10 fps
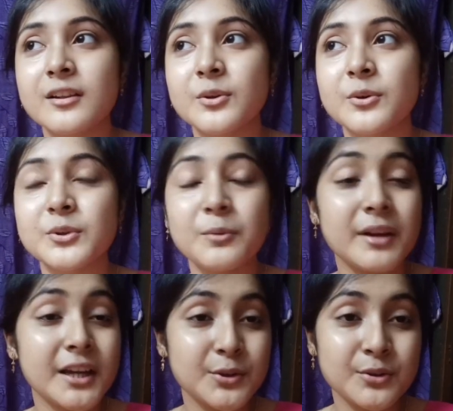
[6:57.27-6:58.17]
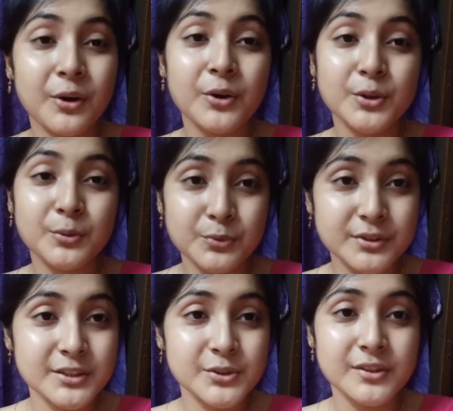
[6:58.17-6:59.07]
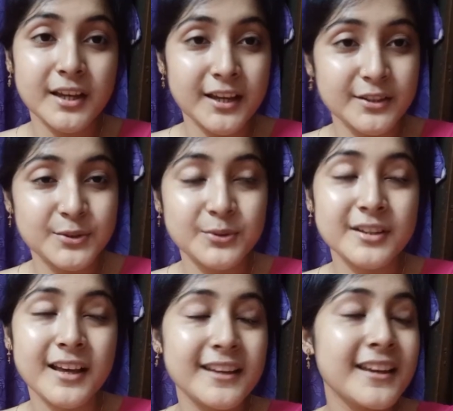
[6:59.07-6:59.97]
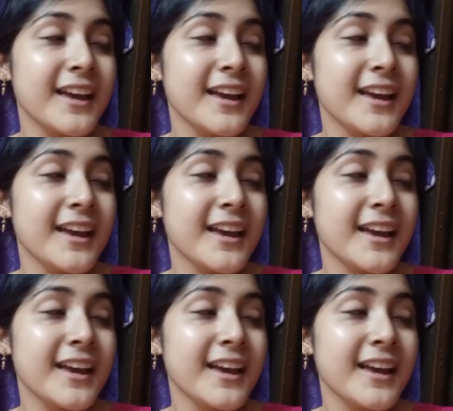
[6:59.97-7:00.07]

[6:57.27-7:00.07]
তো তোমরা কিছুটা হয়তো বুঝেছো দেখেছো তাই